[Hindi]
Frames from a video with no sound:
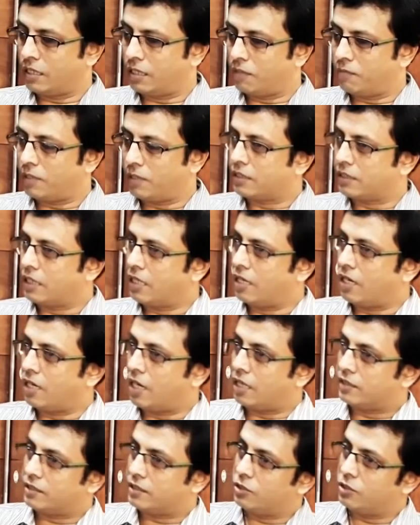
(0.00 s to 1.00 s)
एक बात क्या
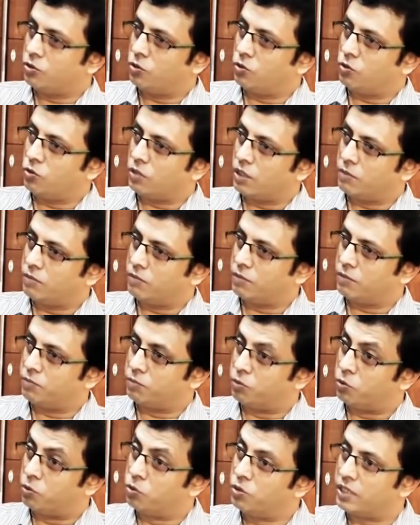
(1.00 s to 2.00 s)
नाचा जो लोगन
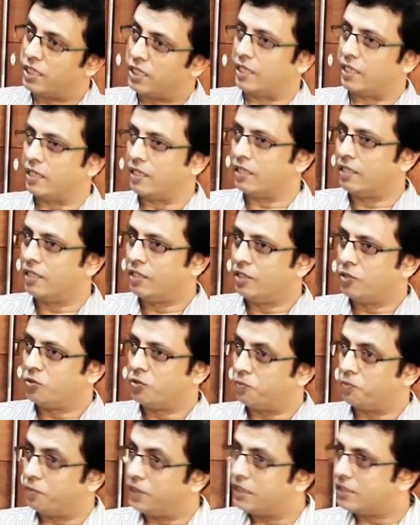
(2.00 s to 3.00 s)
मन भूल गए हैं
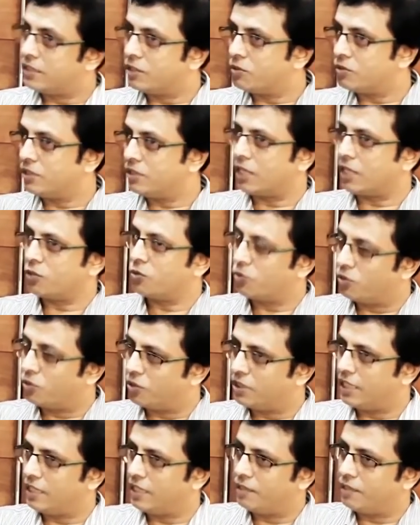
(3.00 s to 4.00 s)
तो फिर से वो
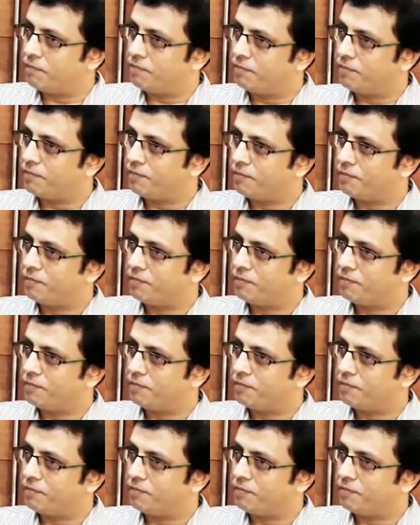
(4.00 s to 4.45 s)
जागरूक हो जाइए